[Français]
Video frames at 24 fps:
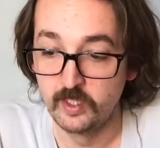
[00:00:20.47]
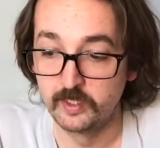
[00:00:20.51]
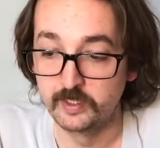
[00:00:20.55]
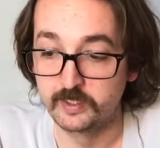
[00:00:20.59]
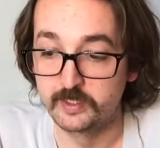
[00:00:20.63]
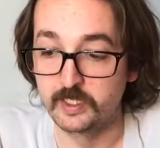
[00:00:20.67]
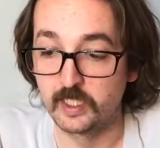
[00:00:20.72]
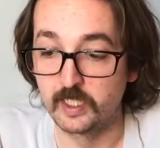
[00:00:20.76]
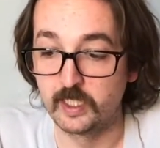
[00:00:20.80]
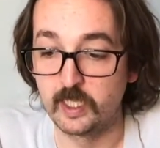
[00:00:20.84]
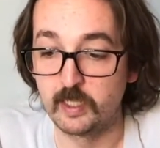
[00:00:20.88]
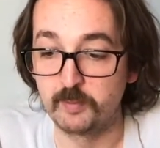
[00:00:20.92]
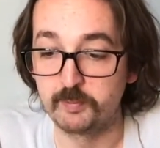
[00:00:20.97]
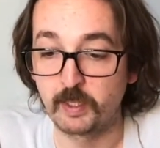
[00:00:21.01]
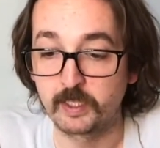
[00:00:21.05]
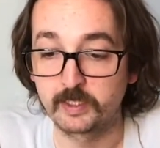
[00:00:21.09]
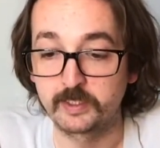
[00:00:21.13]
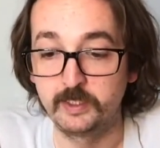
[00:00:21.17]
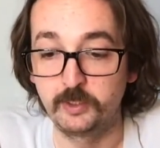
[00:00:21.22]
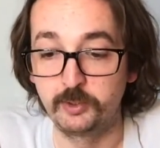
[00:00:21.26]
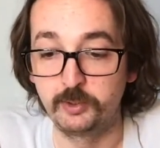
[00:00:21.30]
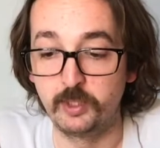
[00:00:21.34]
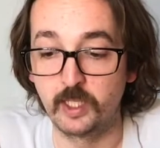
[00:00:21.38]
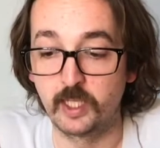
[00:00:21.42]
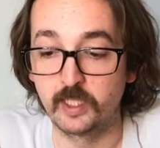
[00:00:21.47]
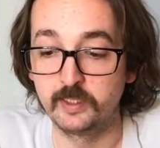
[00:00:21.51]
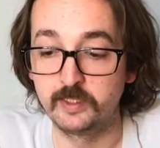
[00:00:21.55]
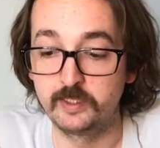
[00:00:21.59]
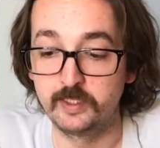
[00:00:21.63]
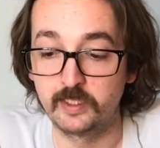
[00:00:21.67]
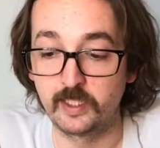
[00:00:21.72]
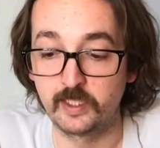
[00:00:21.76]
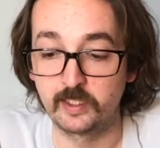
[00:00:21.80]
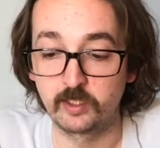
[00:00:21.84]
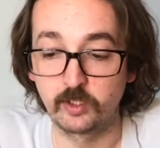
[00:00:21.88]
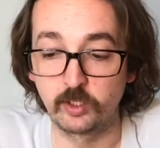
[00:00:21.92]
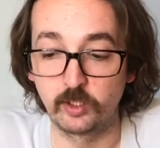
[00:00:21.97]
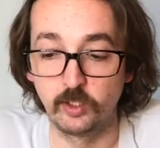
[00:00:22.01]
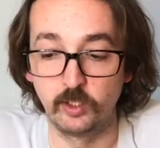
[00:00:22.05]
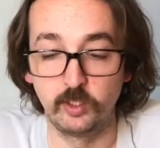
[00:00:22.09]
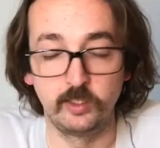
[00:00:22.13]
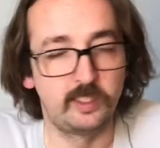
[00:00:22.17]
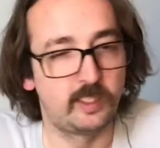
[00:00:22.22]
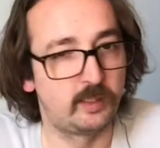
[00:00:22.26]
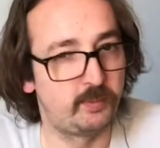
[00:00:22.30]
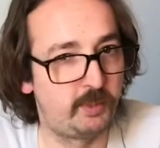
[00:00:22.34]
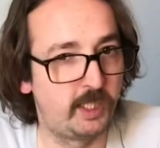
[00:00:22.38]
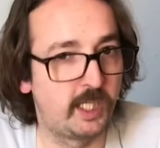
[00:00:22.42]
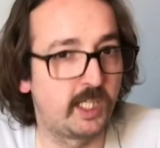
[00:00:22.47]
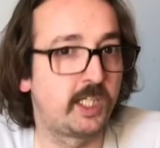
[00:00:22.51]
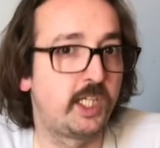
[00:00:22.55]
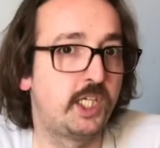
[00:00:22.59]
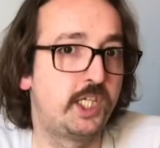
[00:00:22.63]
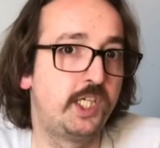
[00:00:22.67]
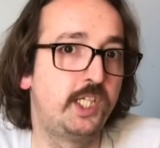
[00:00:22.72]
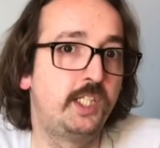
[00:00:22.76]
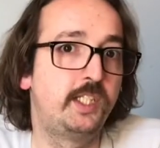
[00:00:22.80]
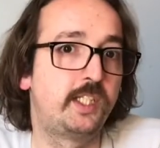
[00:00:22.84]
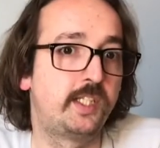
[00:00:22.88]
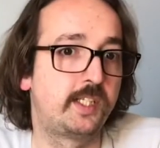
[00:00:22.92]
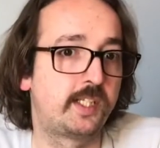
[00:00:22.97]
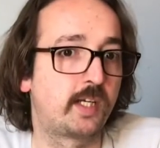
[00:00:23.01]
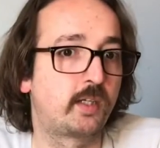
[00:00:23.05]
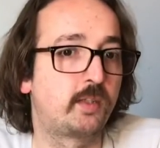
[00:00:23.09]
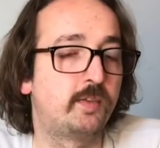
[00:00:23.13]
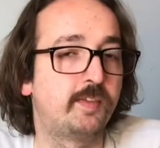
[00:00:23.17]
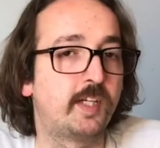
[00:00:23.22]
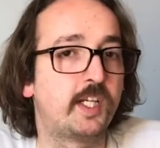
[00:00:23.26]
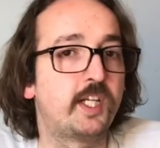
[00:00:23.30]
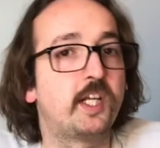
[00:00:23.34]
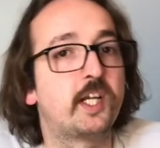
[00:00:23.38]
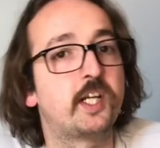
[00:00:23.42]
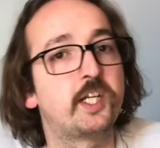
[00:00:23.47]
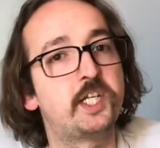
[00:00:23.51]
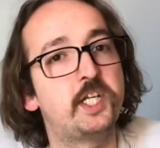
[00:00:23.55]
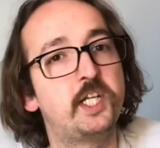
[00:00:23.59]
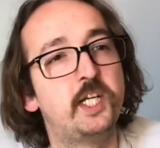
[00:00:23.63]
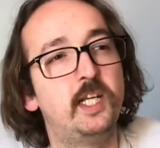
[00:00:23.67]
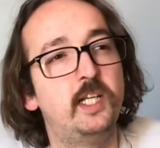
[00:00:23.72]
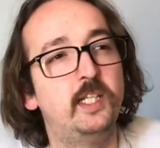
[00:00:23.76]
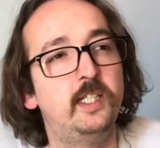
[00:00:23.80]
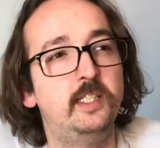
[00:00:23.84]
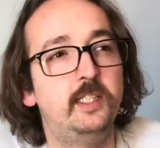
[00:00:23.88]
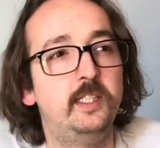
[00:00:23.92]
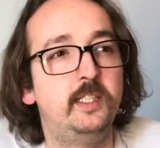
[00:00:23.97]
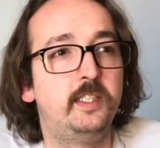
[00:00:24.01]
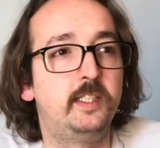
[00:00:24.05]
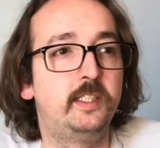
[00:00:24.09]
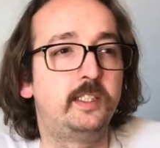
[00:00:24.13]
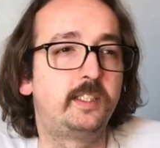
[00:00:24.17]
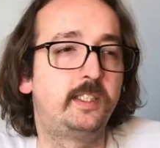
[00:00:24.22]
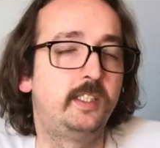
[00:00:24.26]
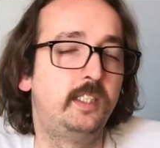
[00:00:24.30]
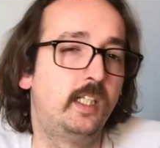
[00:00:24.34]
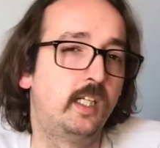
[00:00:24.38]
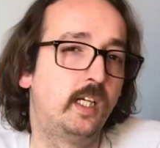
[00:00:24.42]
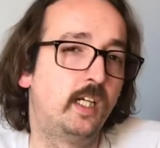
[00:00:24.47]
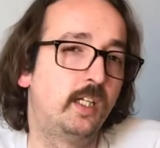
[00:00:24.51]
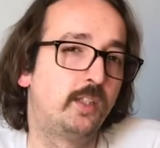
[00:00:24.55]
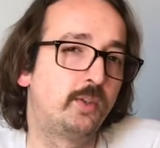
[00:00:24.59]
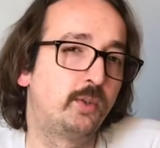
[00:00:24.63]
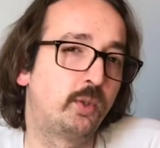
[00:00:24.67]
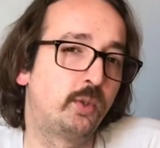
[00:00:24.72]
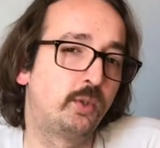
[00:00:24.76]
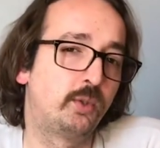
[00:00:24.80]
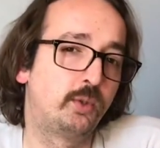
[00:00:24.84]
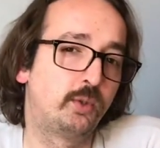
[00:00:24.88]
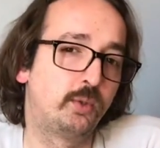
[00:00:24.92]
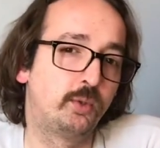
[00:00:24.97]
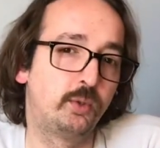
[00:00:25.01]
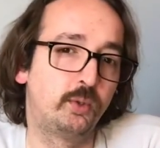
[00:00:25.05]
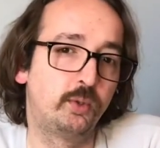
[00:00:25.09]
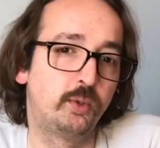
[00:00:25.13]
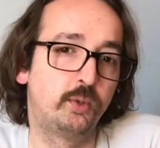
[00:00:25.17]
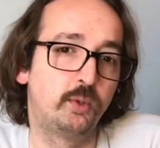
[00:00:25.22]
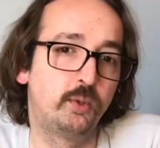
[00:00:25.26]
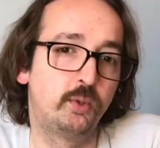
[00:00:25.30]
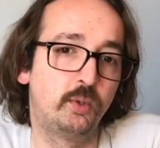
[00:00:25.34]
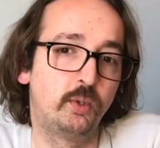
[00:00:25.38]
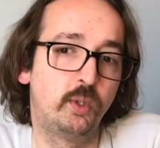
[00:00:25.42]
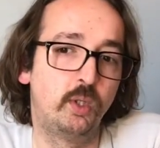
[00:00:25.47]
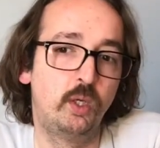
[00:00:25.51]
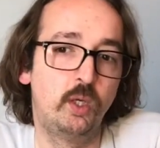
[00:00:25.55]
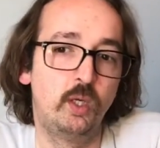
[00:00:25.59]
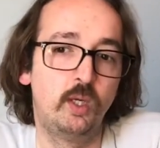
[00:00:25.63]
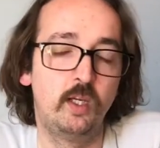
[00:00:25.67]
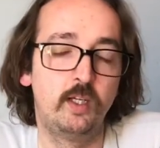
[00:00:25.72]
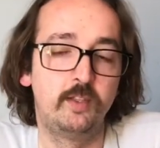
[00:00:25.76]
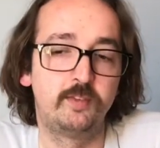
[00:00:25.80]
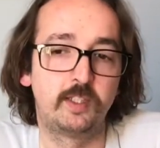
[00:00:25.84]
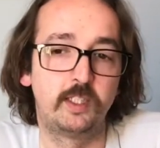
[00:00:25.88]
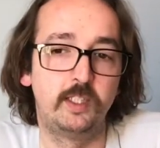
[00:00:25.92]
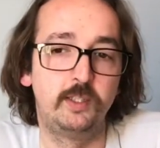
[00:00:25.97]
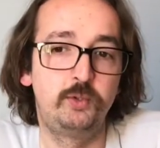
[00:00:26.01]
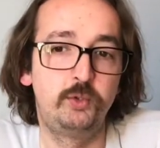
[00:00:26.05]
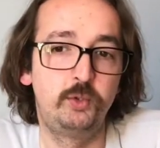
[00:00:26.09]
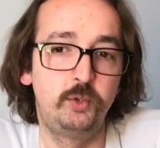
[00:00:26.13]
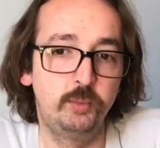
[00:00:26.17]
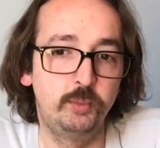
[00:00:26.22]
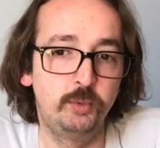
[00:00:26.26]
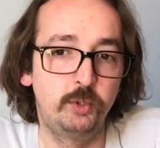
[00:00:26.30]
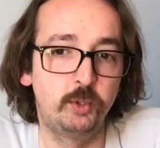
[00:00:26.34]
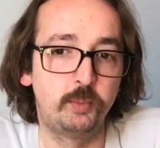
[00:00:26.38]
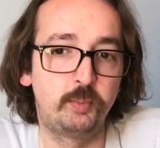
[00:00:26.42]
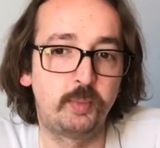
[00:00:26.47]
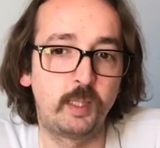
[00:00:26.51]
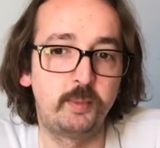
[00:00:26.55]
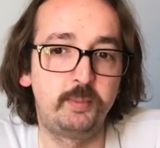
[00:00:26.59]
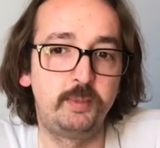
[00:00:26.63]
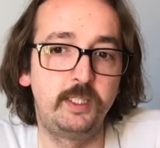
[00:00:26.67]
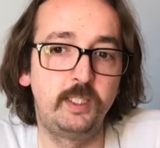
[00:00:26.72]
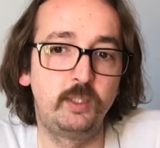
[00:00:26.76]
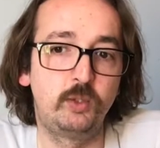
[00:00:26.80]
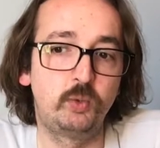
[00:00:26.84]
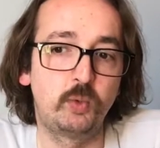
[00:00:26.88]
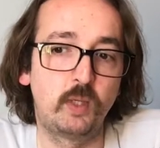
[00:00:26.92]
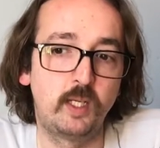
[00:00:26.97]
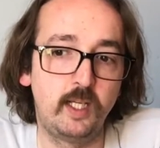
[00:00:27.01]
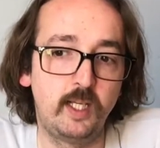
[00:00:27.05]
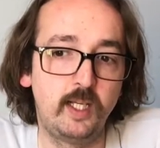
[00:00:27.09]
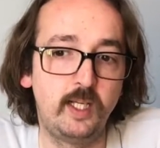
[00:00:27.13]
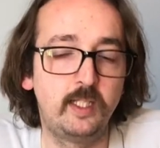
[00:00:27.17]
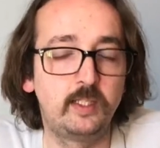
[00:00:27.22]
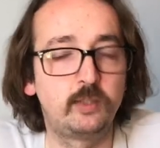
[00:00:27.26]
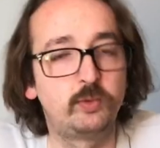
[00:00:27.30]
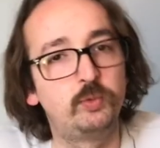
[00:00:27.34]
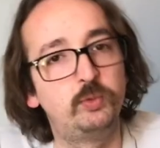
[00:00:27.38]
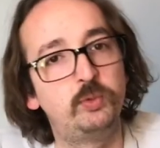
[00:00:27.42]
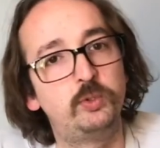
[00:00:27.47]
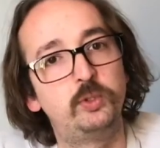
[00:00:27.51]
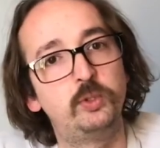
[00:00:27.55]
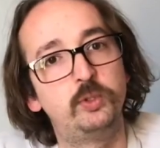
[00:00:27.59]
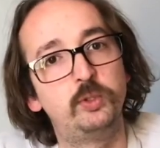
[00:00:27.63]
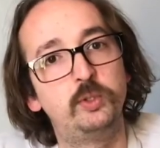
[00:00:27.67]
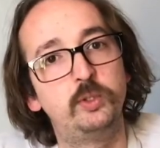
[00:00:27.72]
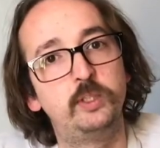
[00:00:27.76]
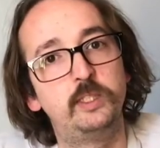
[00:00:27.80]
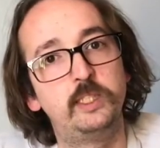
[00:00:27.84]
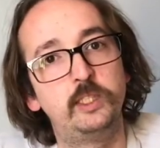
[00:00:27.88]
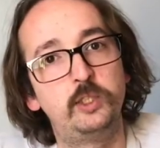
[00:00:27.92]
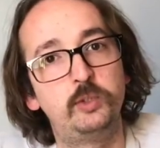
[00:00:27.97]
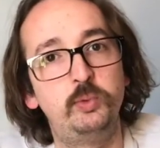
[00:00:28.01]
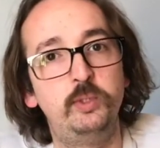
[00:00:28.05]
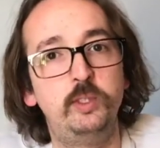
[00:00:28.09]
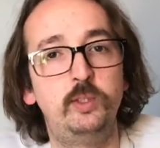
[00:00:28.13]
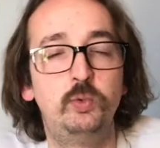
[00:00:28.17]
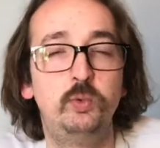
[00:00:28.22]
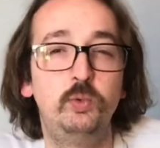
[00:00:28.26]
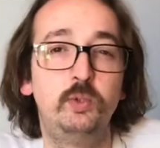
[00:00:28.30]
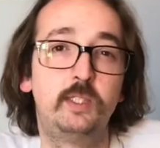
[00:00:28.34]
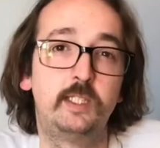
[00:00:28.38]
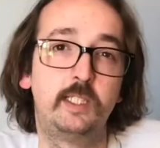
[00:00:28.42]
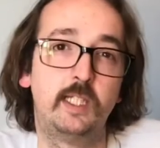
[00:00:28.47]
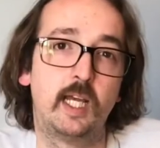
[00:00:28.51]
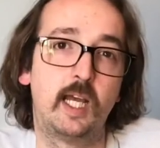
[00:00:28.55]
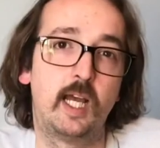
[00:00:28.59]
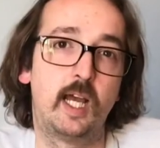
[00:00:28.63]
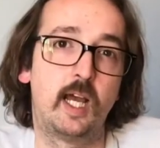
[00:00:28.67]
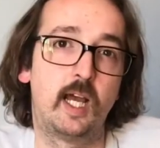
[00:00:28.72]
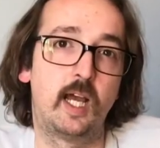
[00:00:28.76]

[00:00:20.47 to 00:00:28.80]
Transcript: qui a la particularité d'être bien rigide. C'est ça qu'on va chercher. Les cylindres de... par les tubes de papier toilette ou d'essuie-tout c'est